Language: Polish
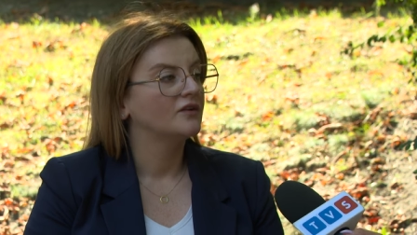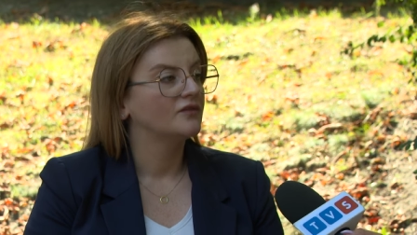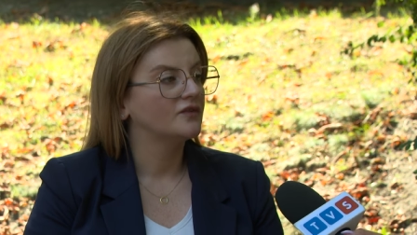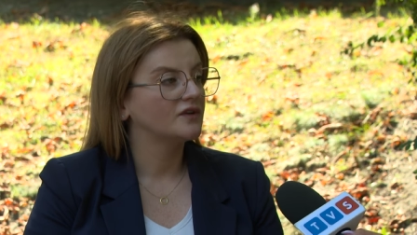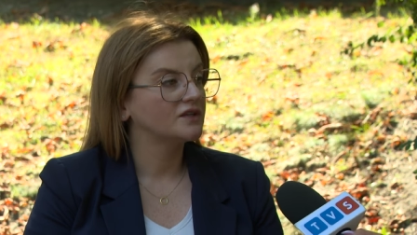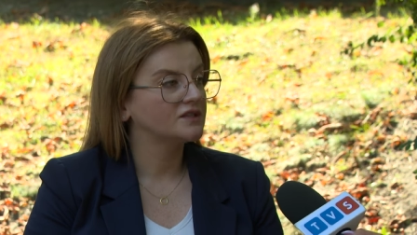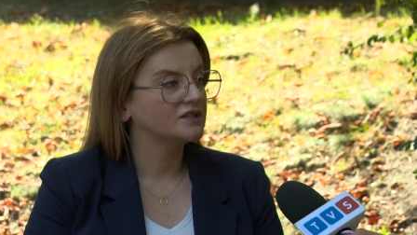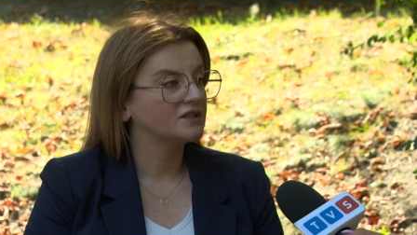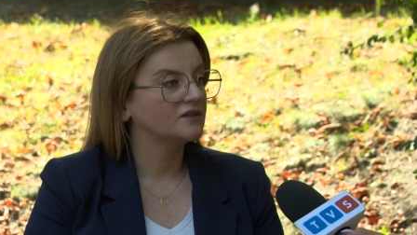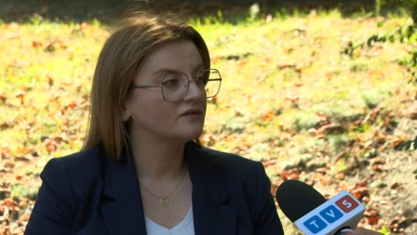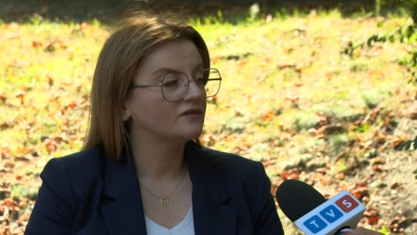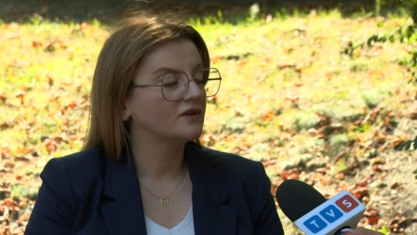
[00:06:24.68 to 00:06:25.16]

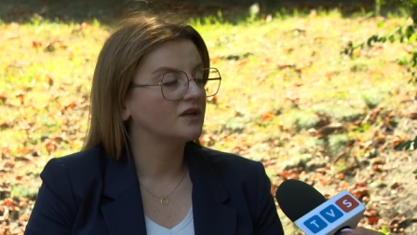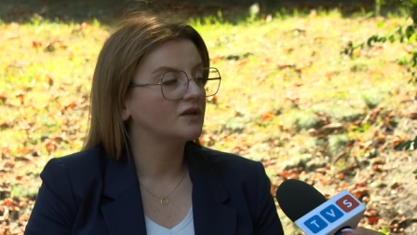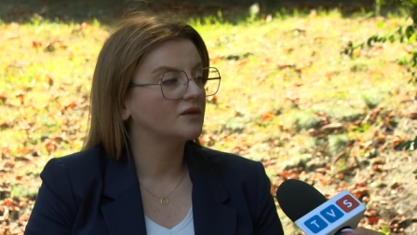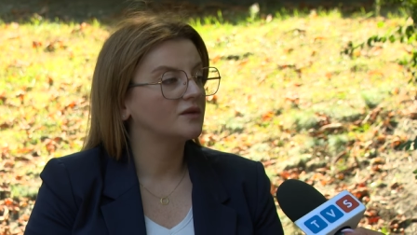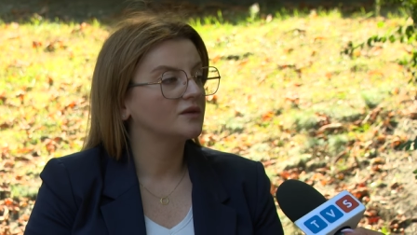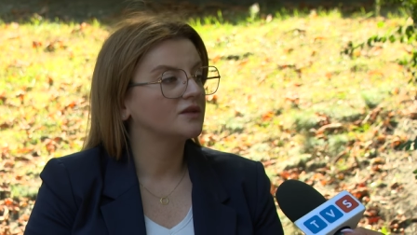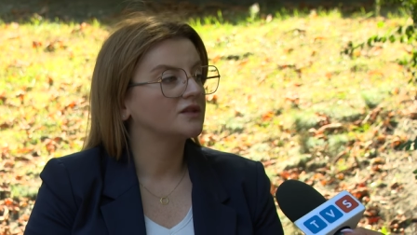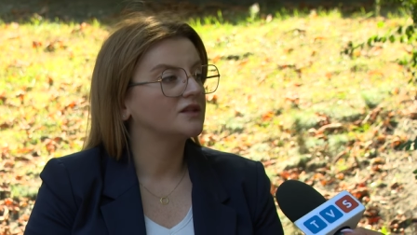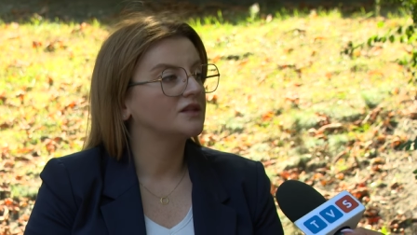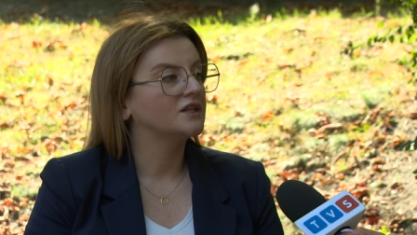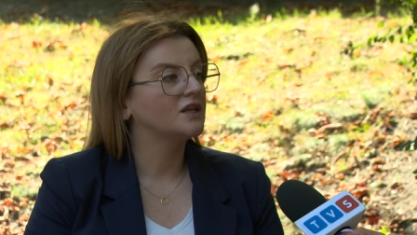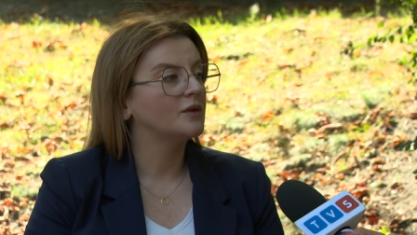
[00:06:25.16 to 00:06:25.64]

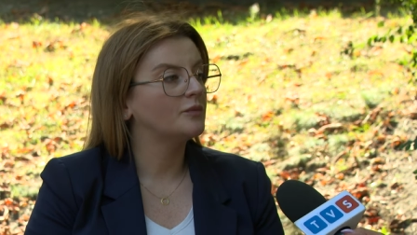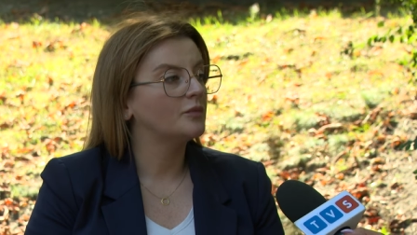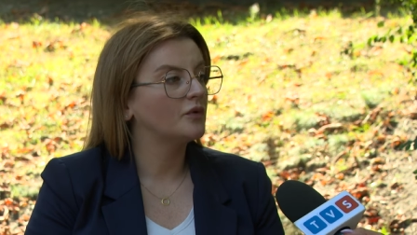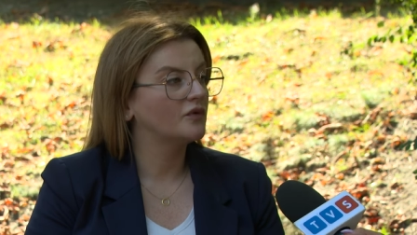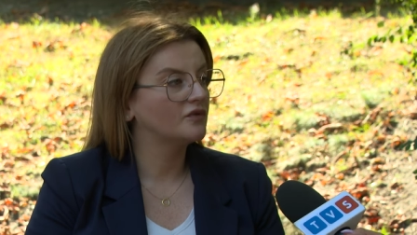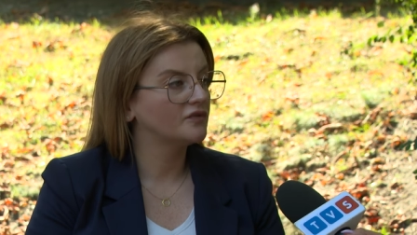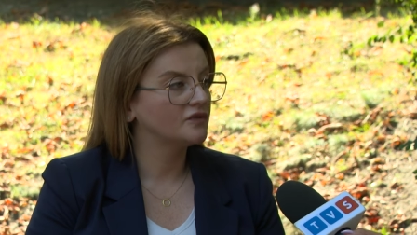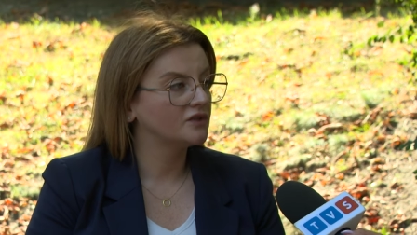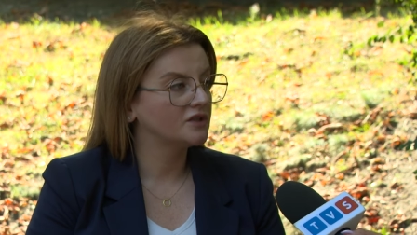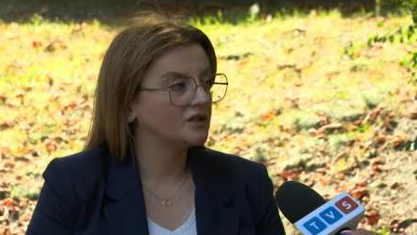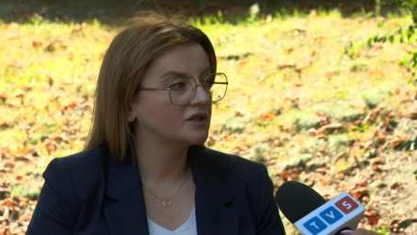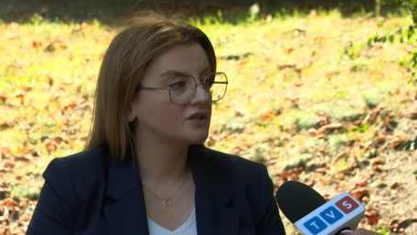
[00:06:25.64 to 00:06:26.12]
festiwal nie
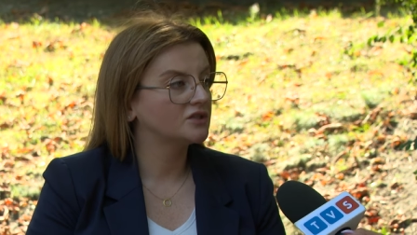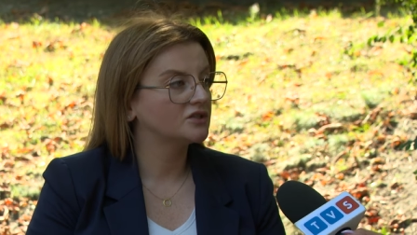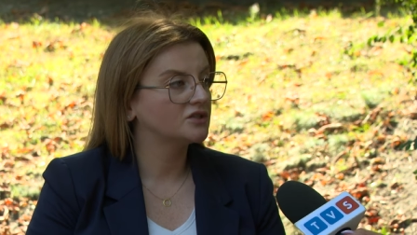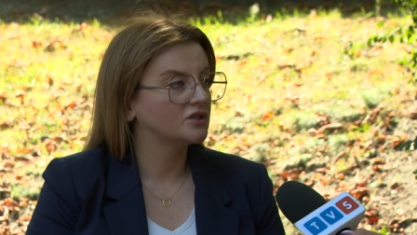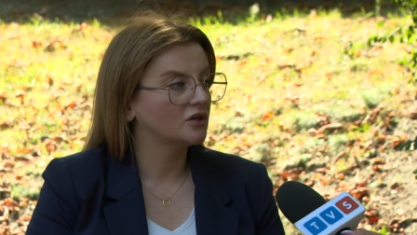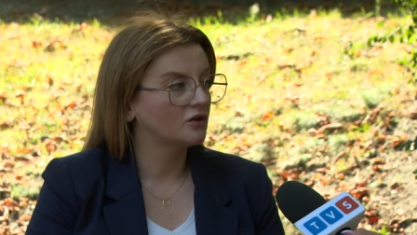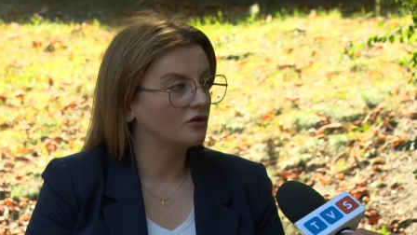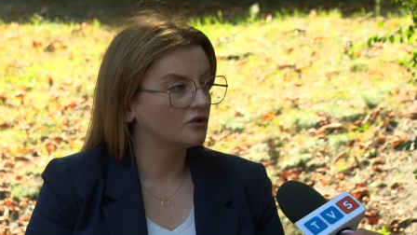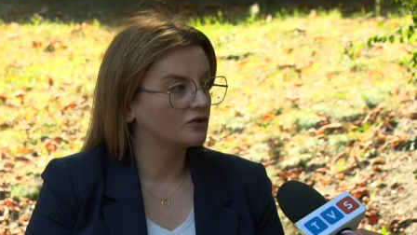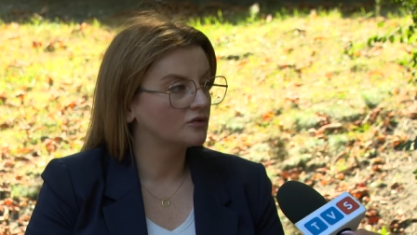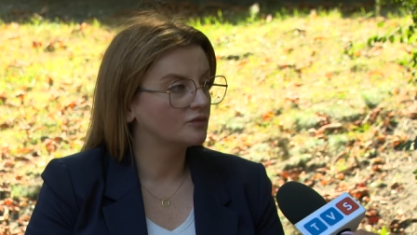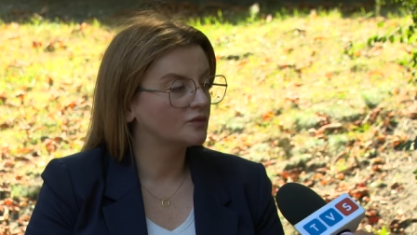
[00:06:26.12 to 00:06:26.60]
powinien
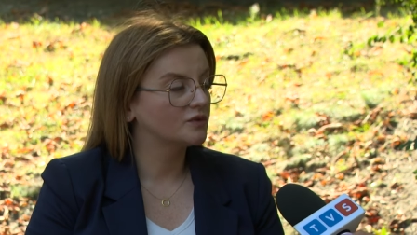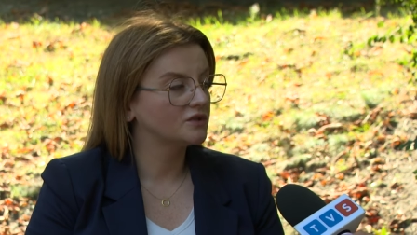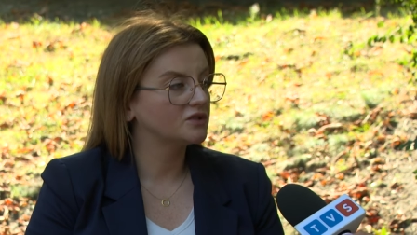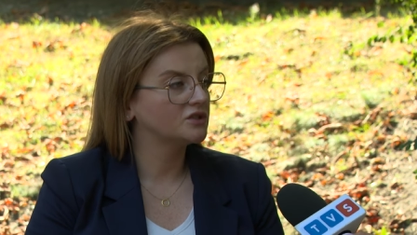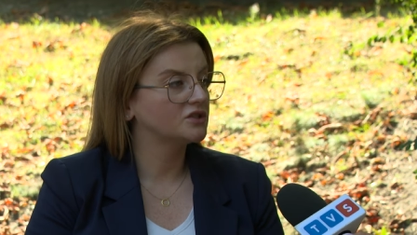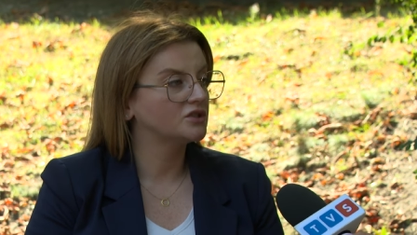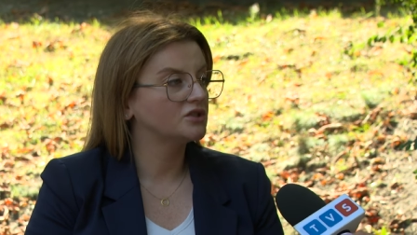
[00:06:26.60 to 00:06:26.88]
się odbyć